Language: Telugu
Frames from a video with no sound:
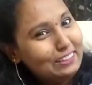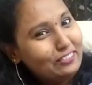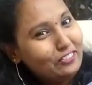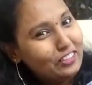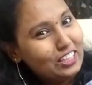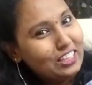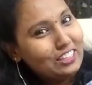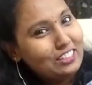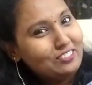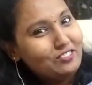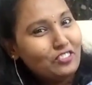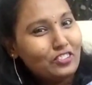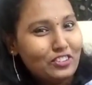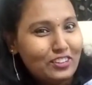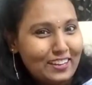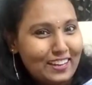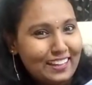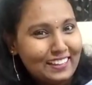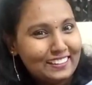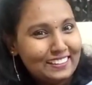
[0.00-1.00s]
ఇవి
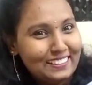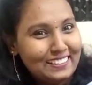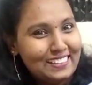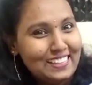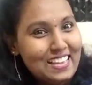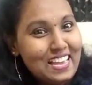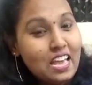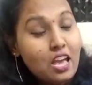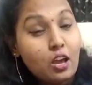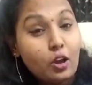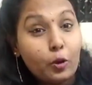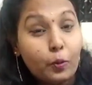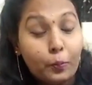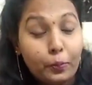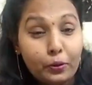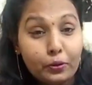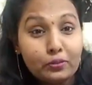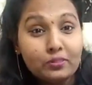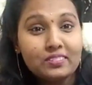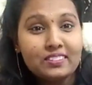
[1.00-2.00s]
ఉన్నాయి
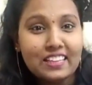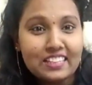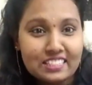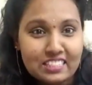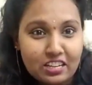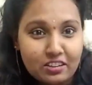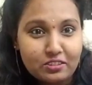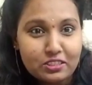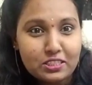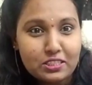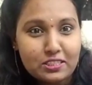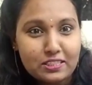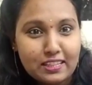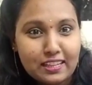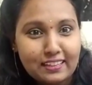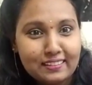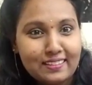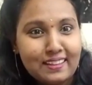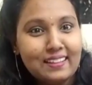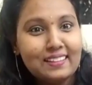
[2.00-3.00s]
ఇప్పుడు దసరా
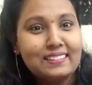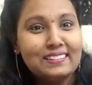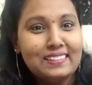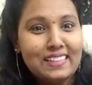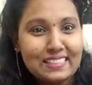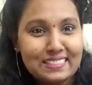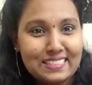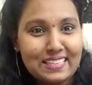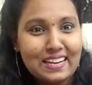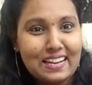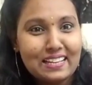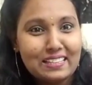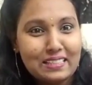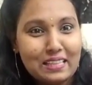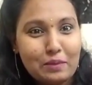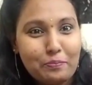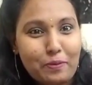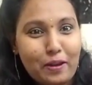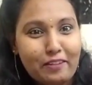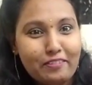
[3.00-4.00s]
వస్తుంది కదా దసరా
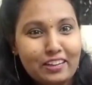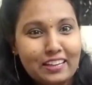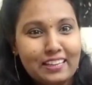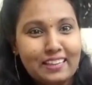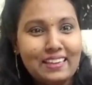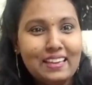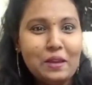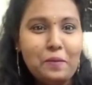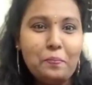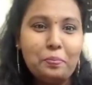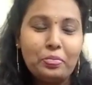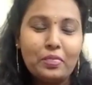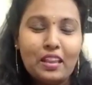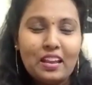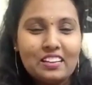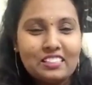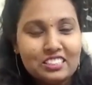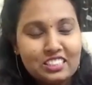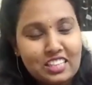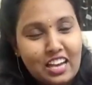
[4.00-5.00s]
దీపావళికి
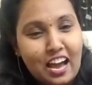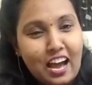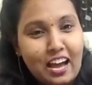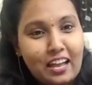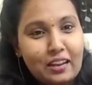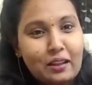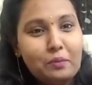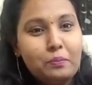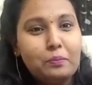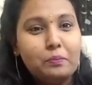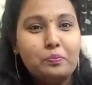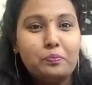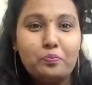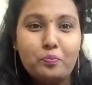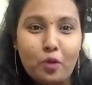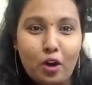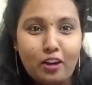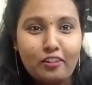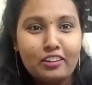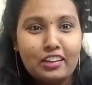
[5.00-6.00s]
చాలా
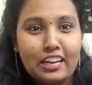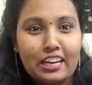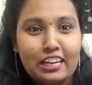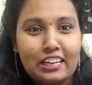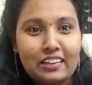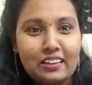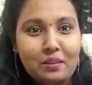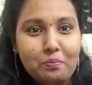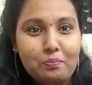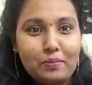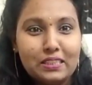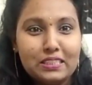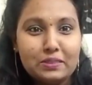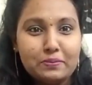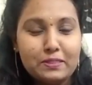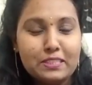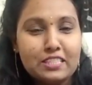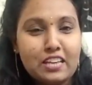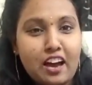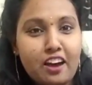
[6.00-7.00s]
బాగున్నాయండి మంచి
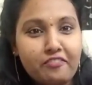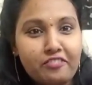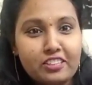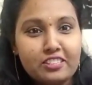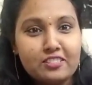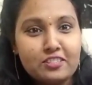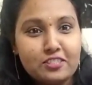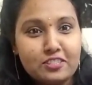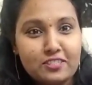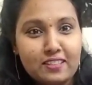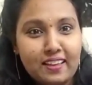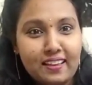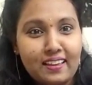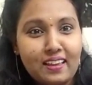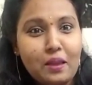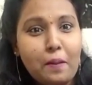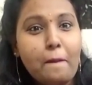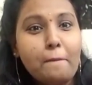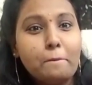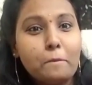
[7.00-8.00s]
మంచి ఆఫర్స్
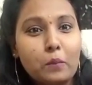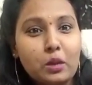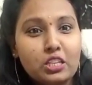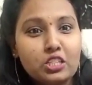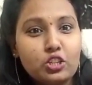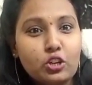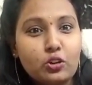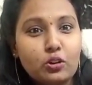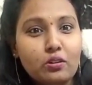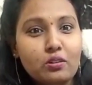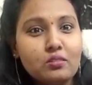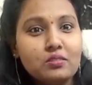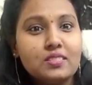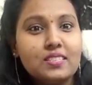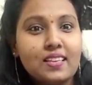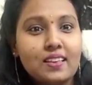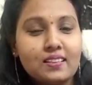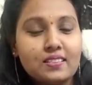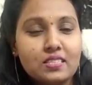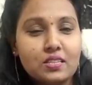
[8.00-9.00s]
వస్తున్నాయి మీషోలో
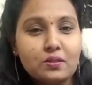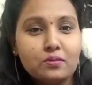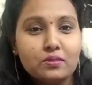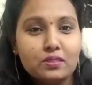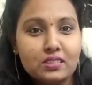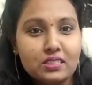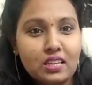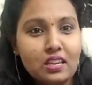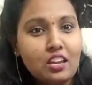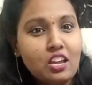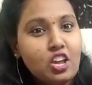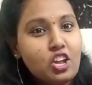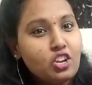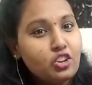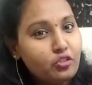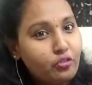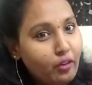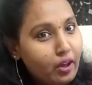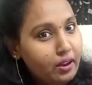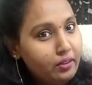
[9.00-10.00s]
సిక్స్ నుంచి
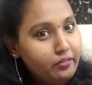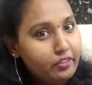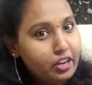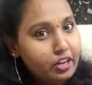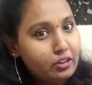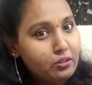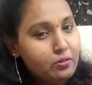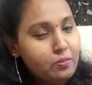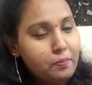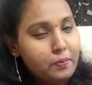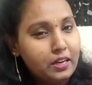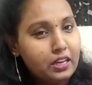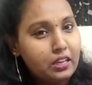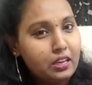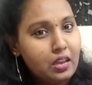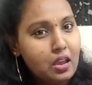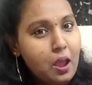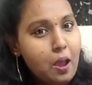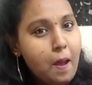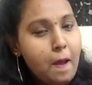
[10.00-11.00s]
ట్వెల్వ్ వరకు
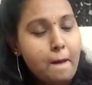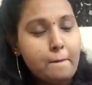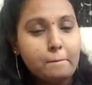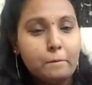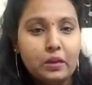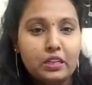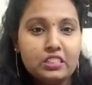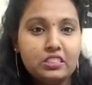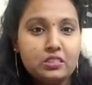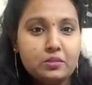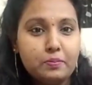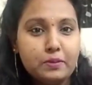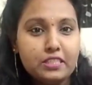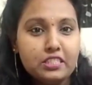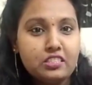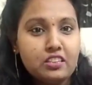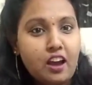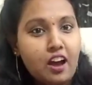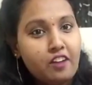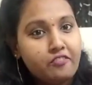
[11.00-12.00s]
మనకి మంచి
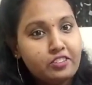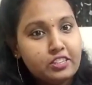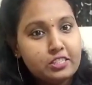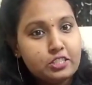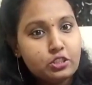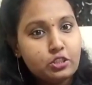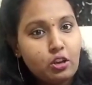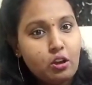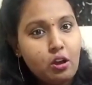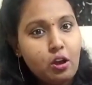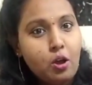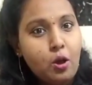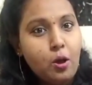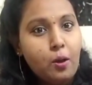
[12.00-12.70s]
మంచి ఆఫర్స్తో